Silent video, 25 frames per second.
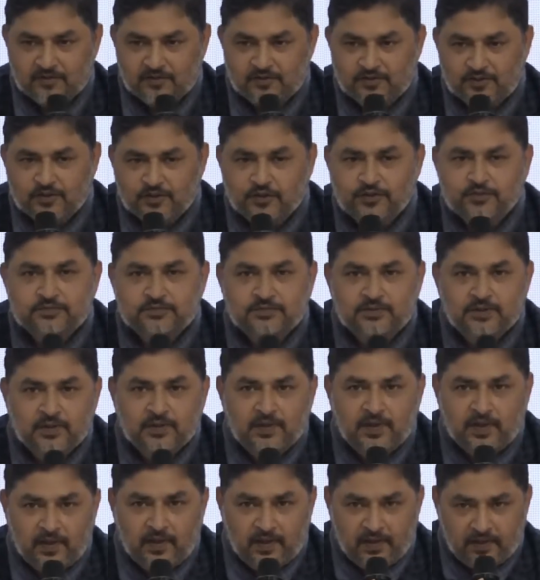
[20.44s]
जो
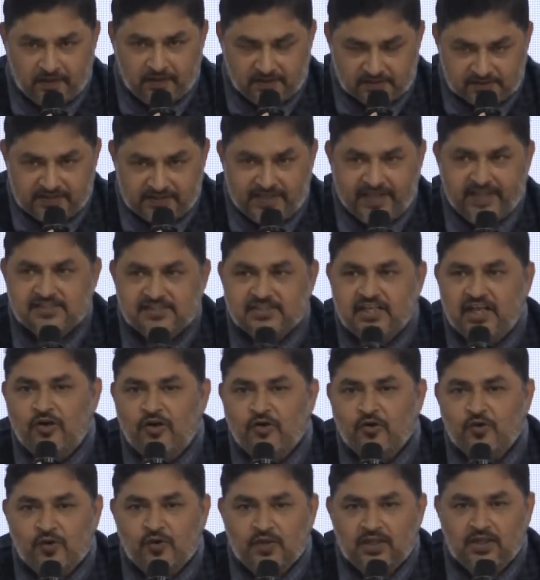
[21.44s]
इस देश के
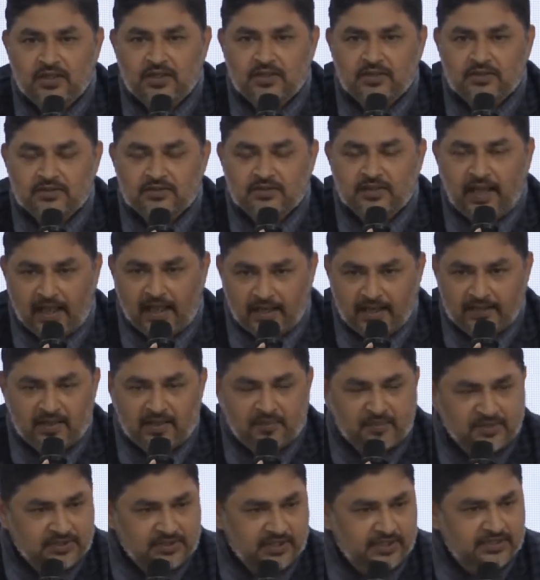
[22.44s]
लोगों की हालत है
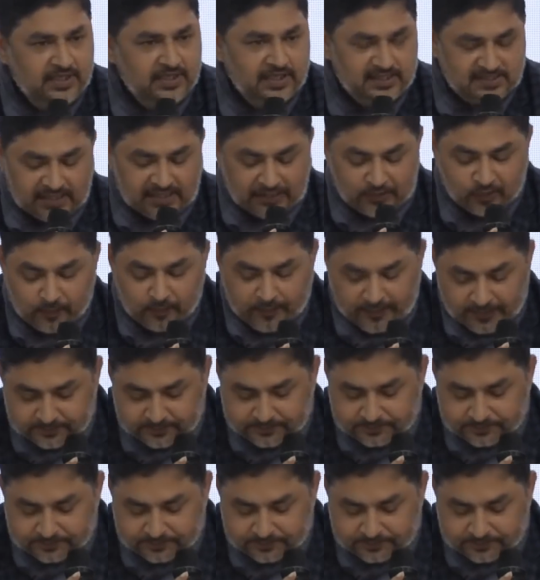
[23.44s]
पिछले छः सालों में